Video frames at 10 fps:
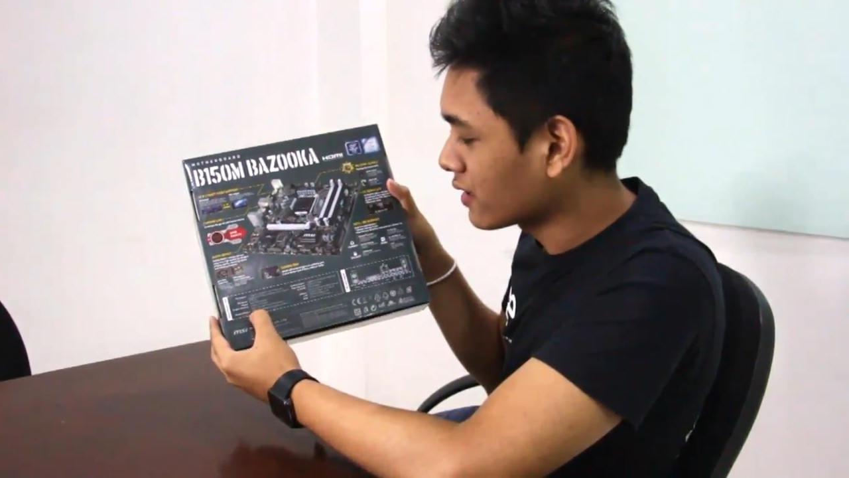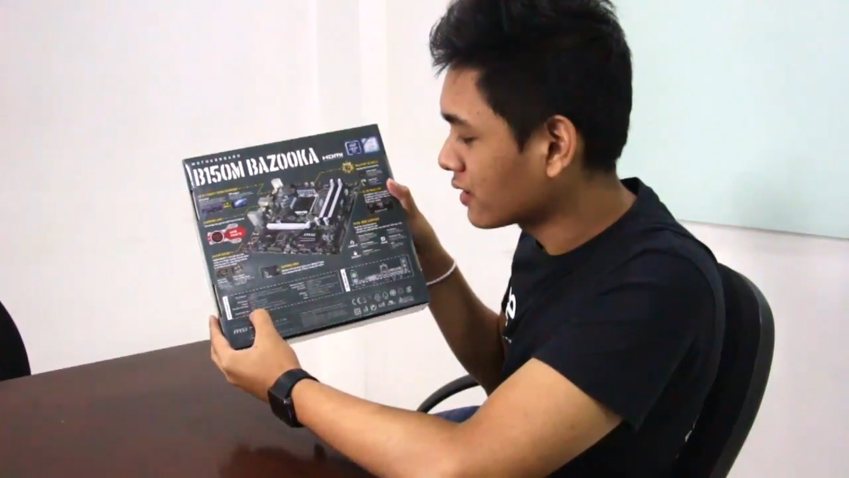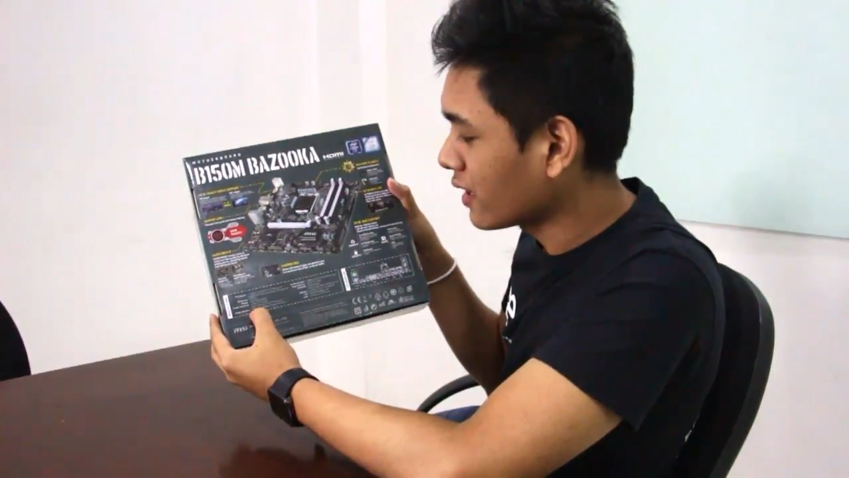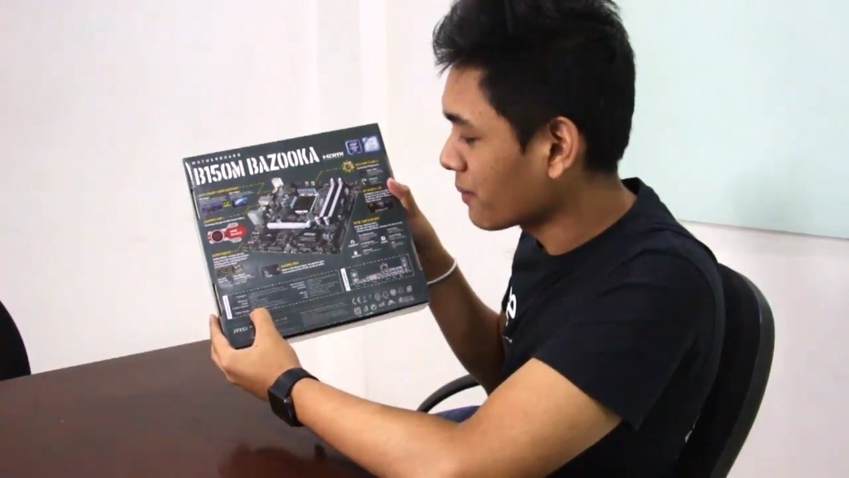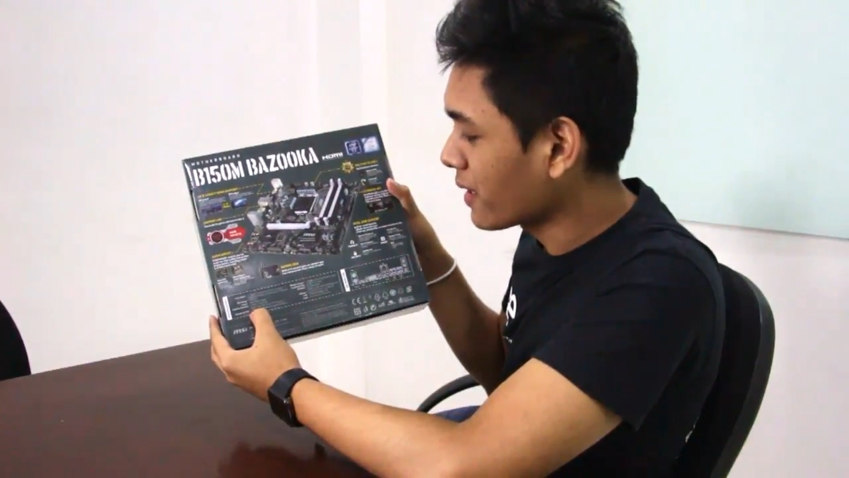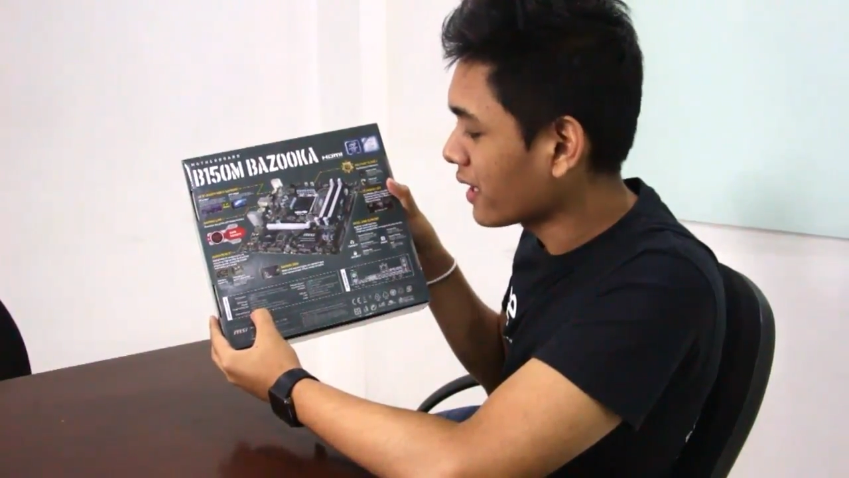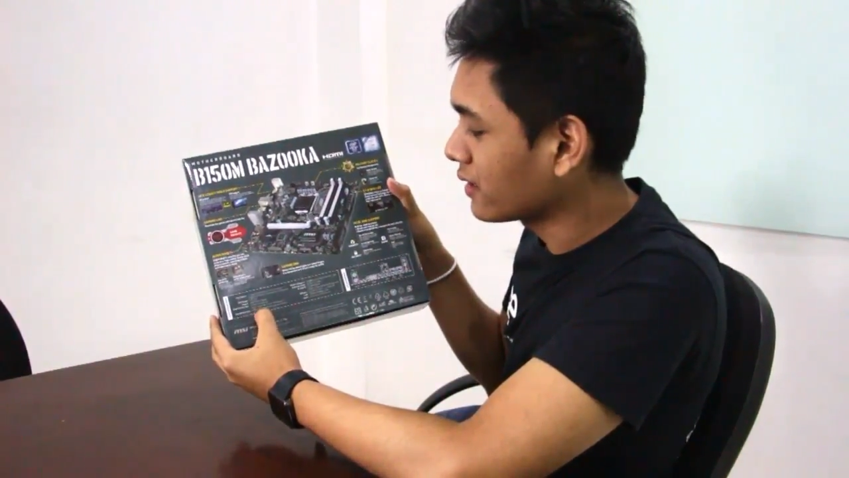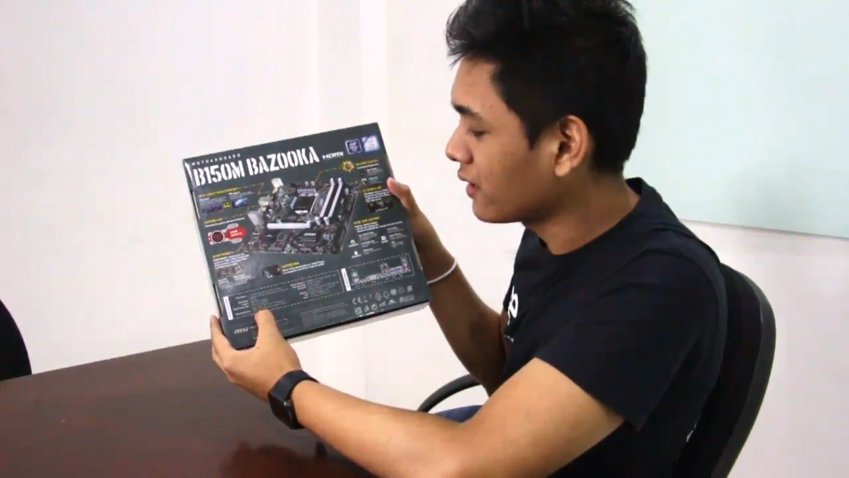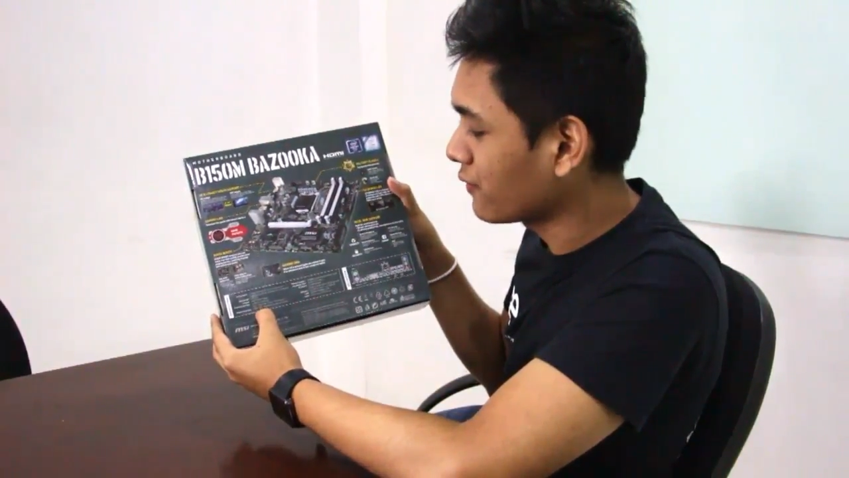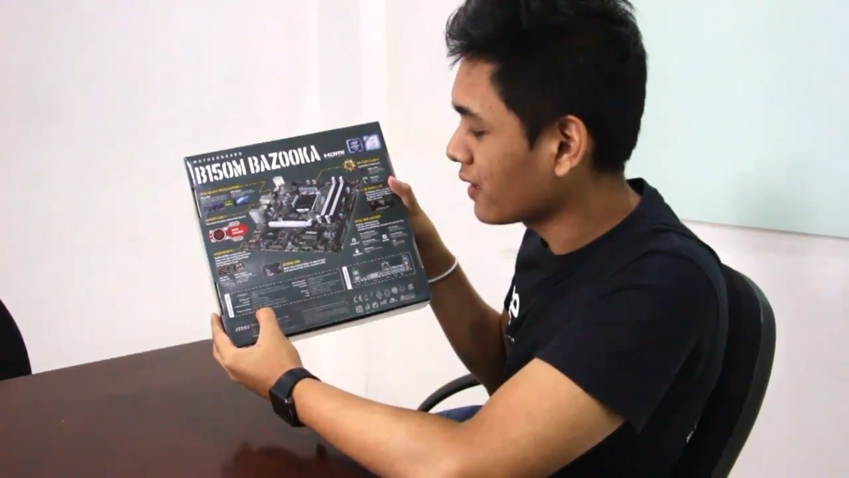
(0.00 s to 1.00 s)

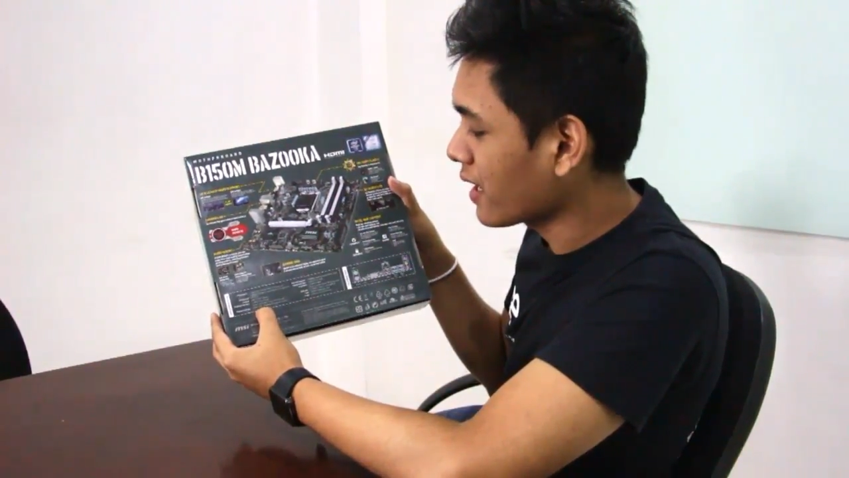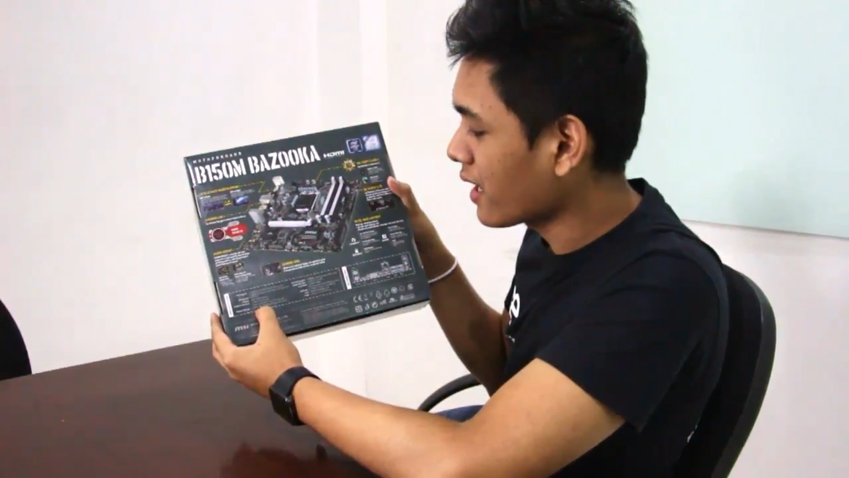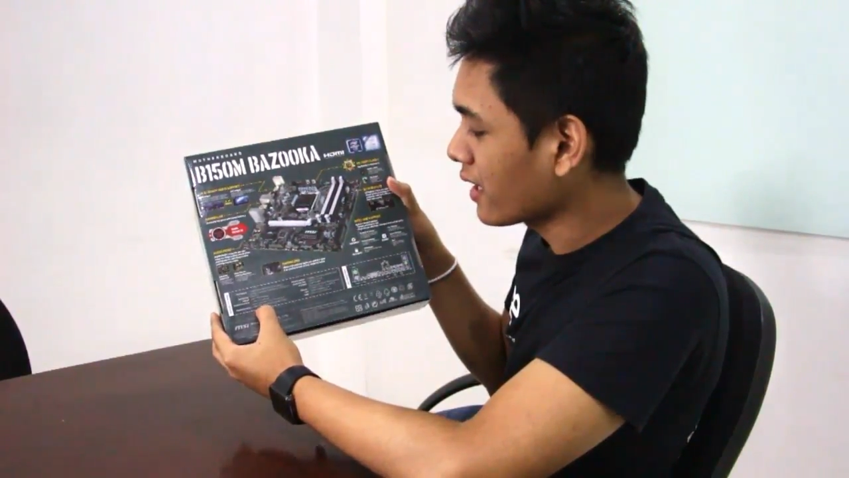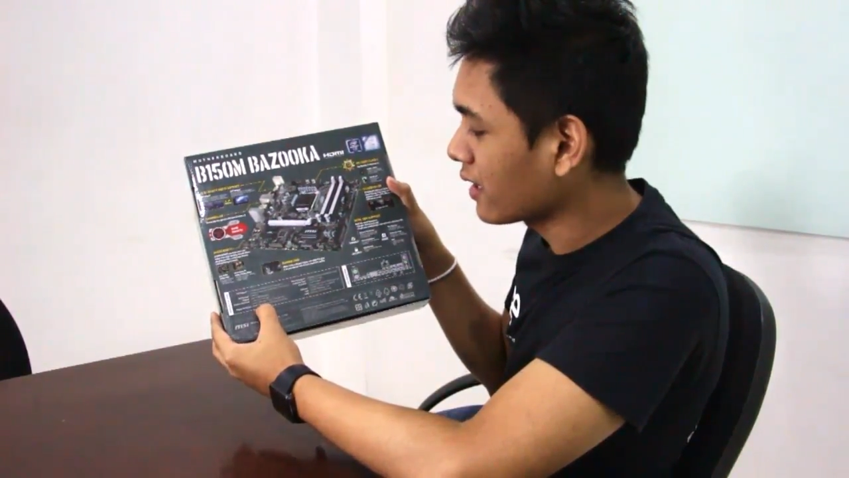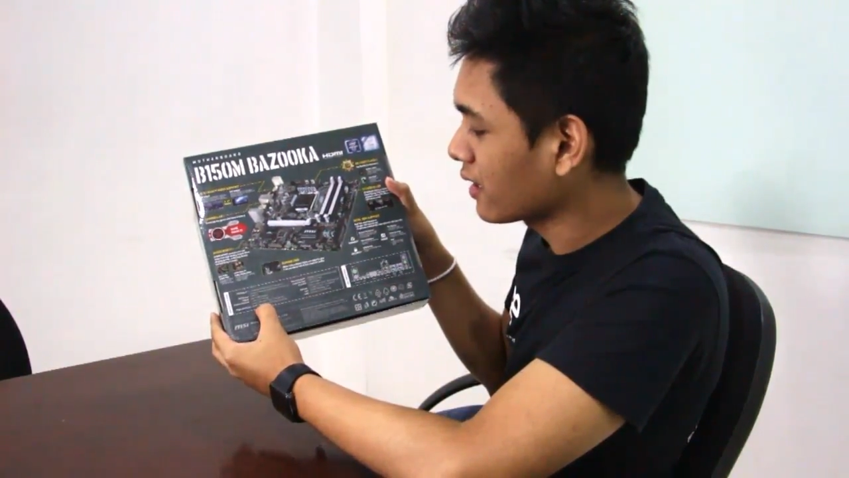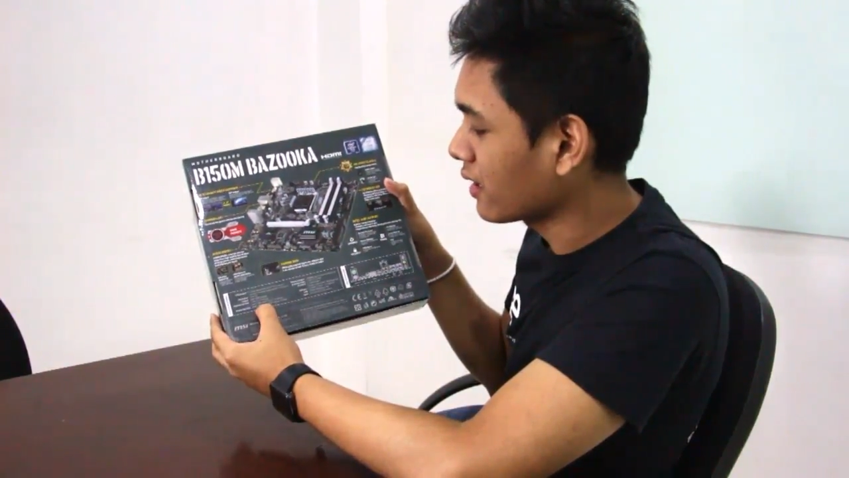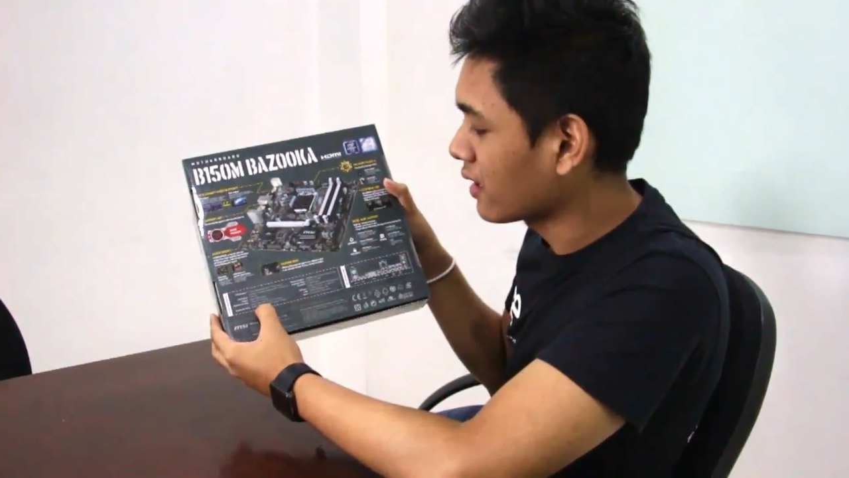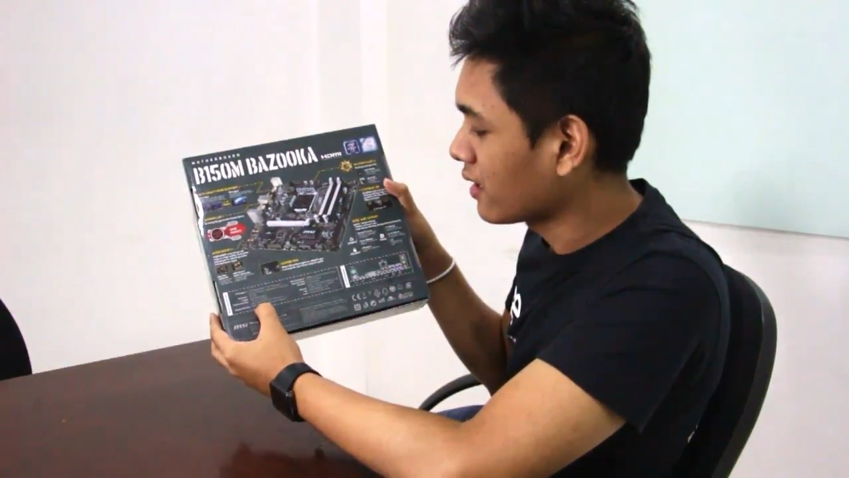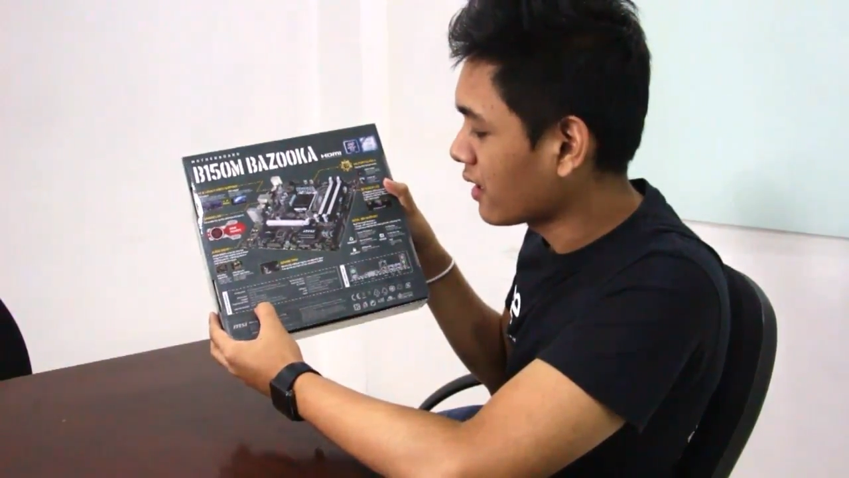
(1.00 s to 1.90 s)
HDMI, DVI,